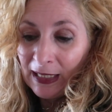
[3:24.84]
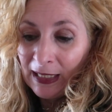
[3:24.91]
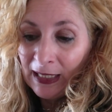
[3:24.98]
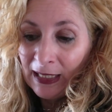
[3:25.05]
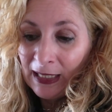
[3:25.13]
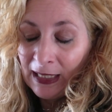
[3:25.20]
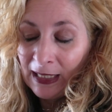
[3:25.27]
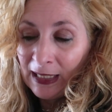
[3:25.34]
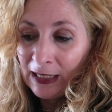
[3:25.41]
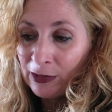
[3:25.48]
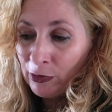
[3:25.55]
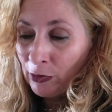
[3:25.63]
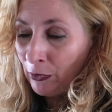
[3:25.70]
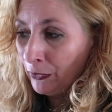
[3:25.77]
Eh,
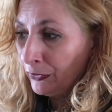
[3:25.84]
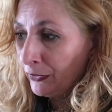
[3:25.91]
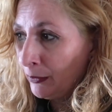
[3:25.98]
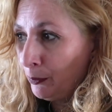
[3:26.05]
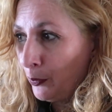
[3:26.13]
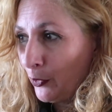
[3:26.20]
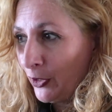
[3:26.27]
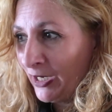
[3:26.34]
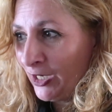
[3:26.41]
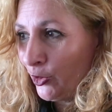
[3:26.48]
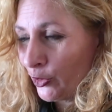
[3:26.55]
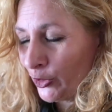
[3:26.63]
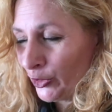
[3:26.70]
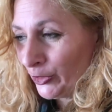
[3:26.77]
entonces, pues
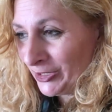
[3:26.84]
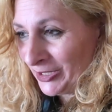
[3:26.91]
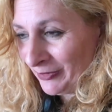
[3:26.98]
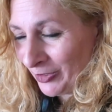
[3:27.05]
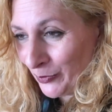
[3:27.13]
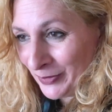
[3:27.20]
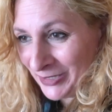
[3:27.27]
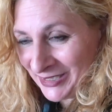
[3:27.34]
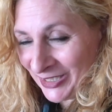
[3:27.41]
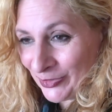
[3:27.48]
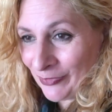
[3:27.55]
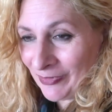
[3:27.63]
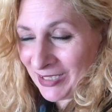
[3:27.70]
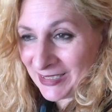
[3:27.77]
lo que estaba
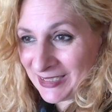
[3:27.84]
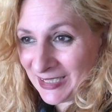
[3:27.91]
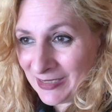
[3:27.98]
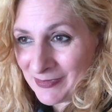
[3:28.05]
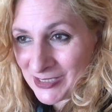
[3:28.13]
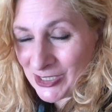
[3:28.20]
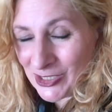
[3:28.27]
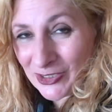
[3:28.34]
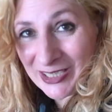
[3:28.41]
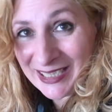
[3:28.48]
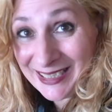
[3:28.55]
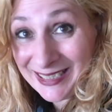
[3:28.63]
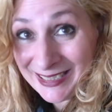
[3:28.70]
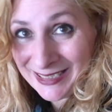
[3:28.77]
comentando de las
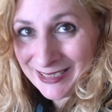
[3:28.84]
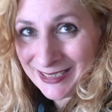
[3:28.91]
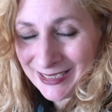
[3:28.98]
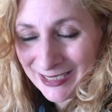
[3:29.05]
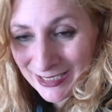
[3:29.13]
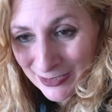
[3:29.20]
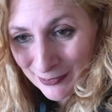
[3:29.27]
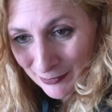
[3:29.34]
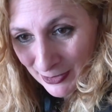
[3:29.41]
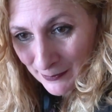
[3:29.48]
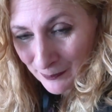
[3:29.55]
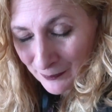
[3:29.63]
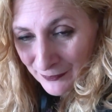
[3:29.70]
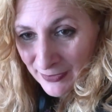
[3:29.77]
televisiones,
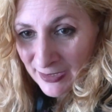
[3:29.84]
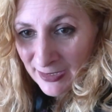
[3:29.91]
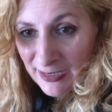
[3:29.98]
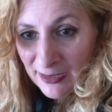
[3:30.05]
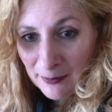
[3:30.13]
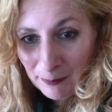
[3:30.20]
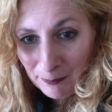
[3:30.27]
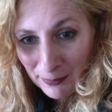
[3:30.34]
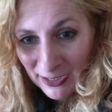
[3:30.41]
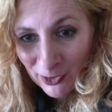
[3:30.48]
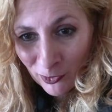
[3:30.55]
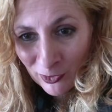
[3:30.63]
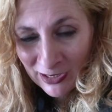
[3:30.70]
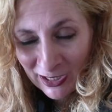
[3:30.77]
increíble.
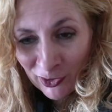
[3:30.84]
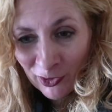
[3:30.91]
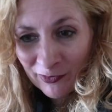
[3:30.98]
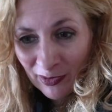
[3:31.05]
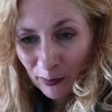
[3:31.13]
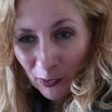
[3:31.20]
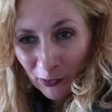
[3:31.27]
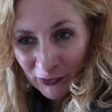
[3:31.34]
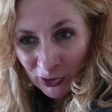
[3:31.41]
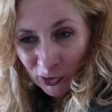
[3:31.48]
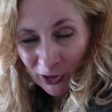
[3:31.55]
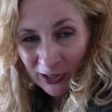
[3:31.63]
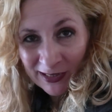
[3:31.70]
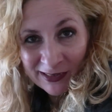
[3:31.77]
Pero claro, habíamos
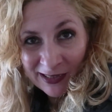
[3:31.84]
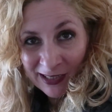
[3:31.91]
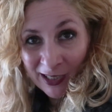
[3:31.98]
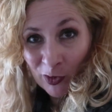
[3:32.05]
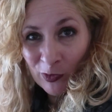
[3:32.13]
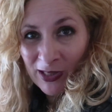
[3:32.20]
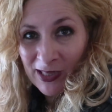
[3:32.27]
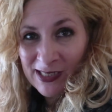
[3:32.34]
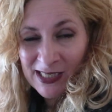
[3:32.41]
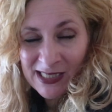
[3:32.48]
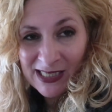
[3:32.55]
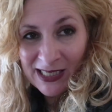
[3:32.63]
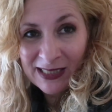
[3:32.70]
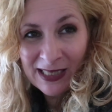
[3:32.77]
visto al entrar una de
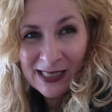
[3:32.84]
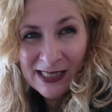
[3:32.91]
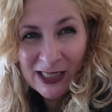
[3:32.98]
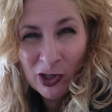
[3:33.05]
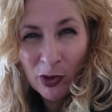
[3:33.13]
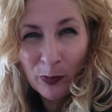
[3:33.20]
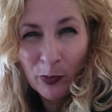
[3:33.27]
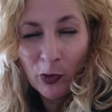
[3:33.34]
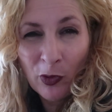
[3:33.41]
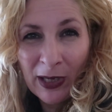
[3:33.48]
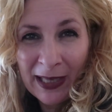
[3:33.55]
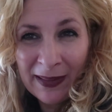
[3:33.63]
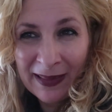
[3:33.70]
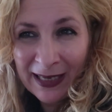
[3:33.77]
65
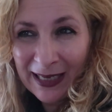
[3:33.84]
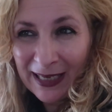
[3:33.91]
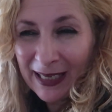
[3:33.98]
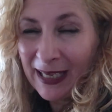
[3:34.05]
pulgadas.